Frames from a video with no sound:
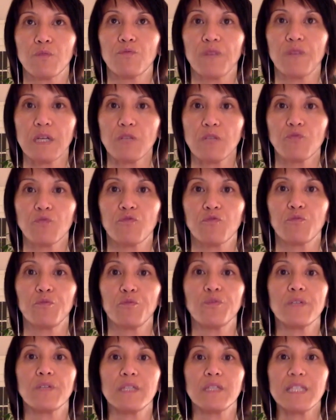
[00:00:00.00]
ouverte ou que vous
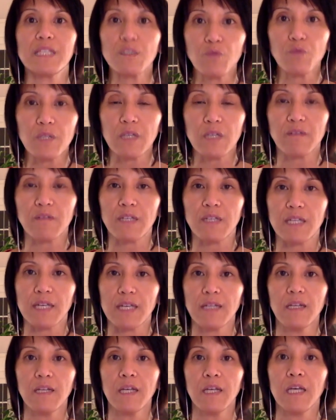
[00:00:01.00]
puissiez discuter avec
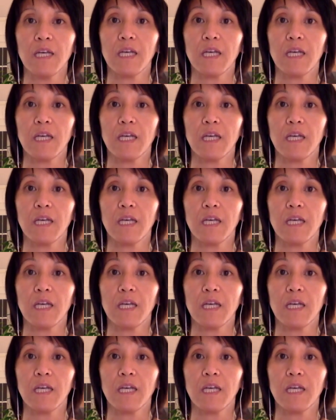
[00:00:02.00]
elle